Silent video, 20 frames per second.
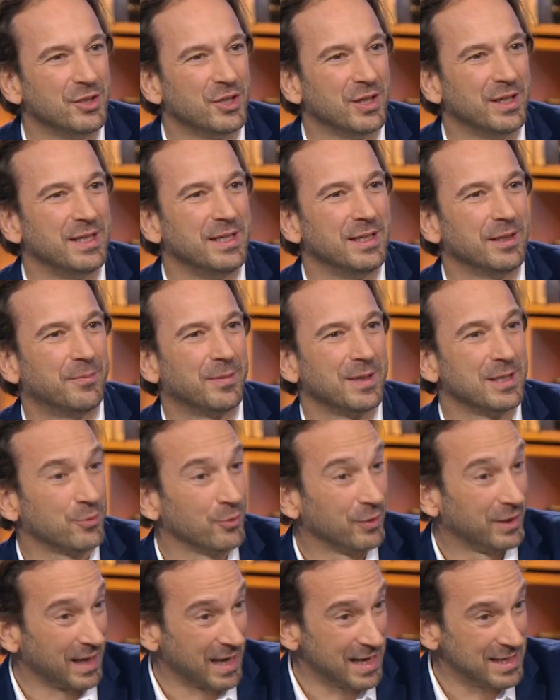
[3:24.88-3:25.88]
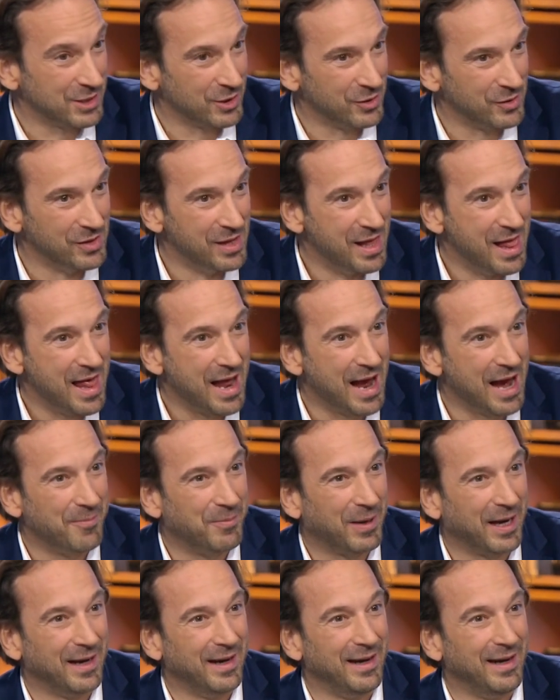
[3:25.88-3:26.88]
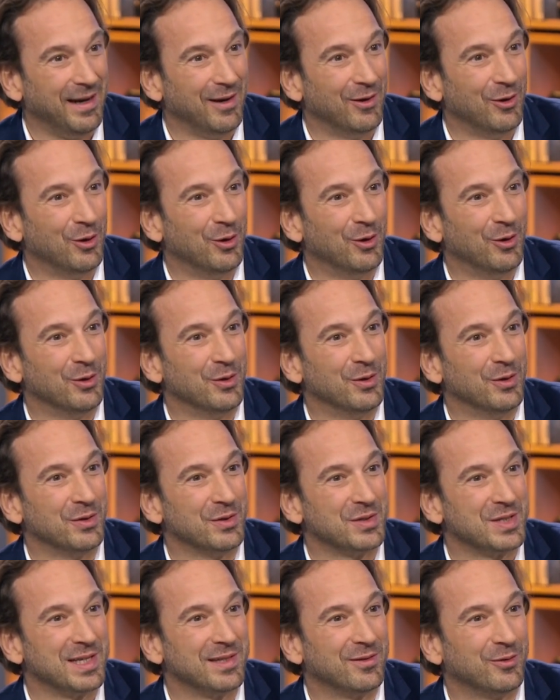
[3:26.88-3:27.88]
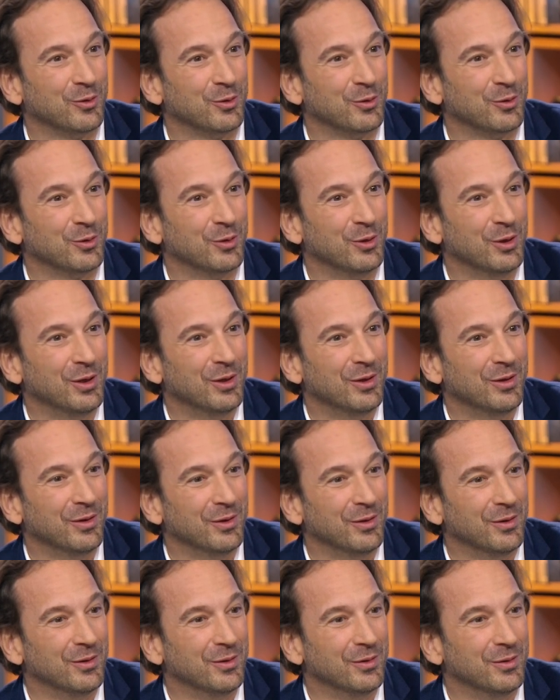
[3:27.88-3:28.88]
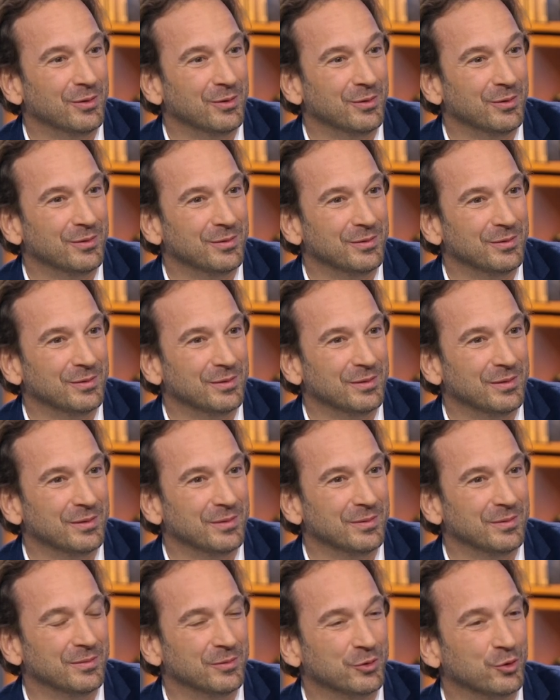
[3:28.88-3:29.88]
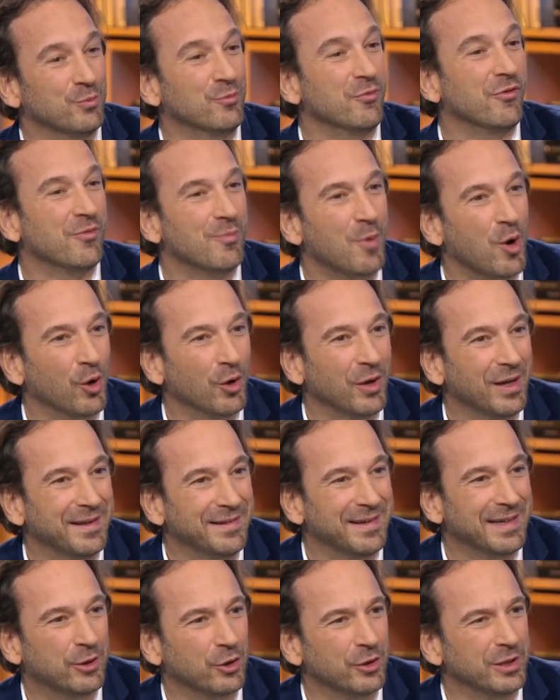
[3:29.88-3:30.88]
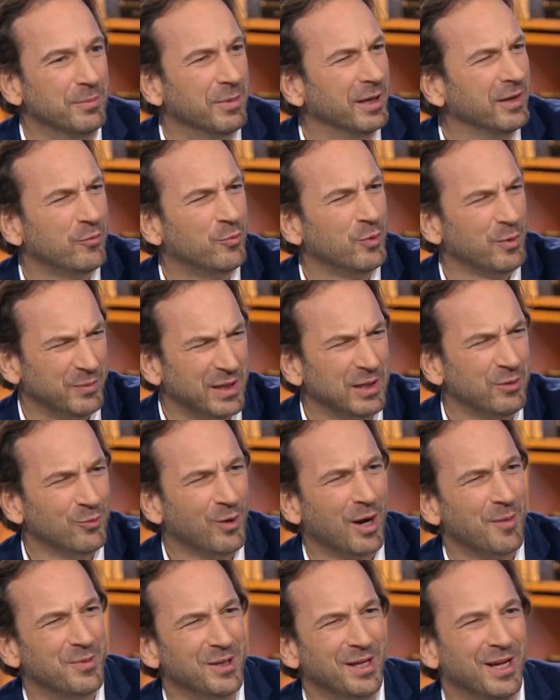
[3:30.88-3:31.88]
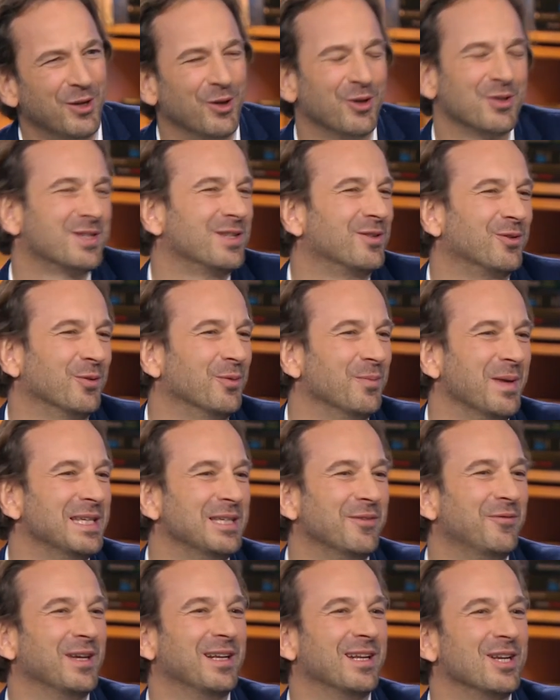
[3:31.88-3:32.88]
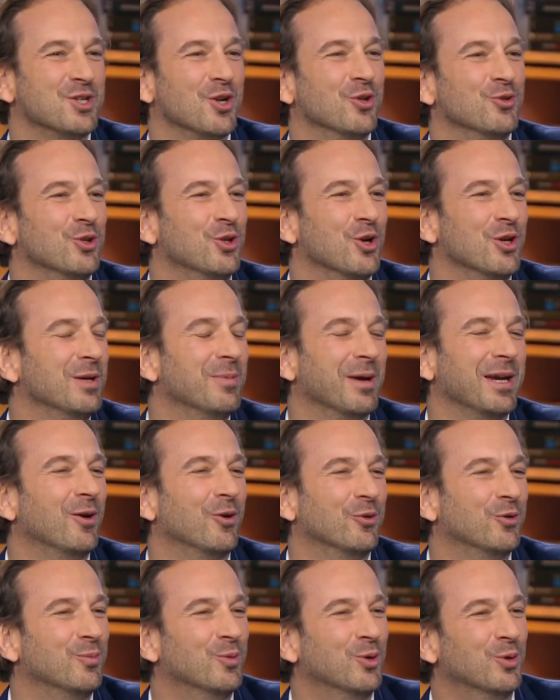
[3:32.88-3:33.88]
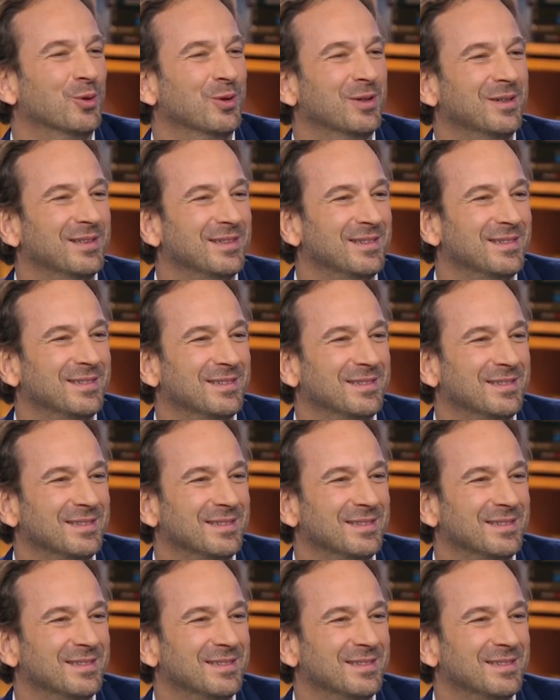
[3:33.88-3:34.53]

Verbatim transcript: j'allais dire presque 15 ans après cette, ce mouvement des colibris Vous pouvez peut-être nous rappeler d'ailleurs cette magnifique légende du colibri en deux mots. Rappeler au